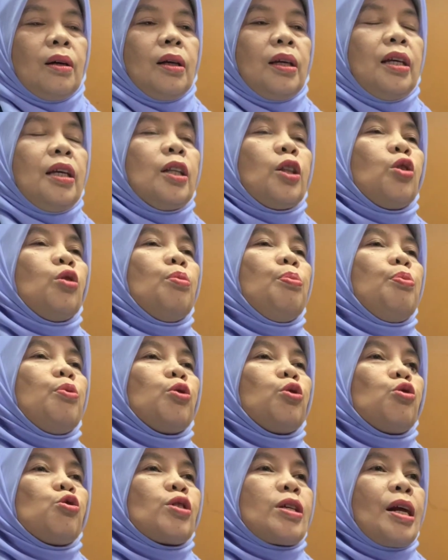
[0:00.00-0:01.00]
Itu
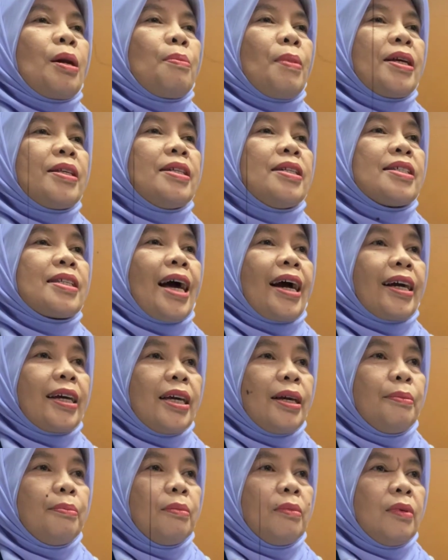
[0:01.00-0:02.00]
putusan majelis
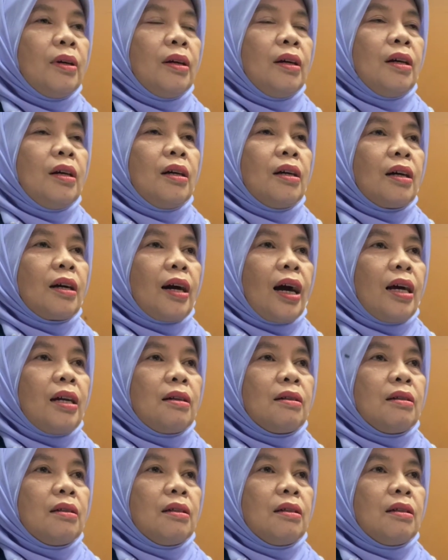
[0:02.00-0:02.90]
hakim. Hmm, hmm. Hmm. Kan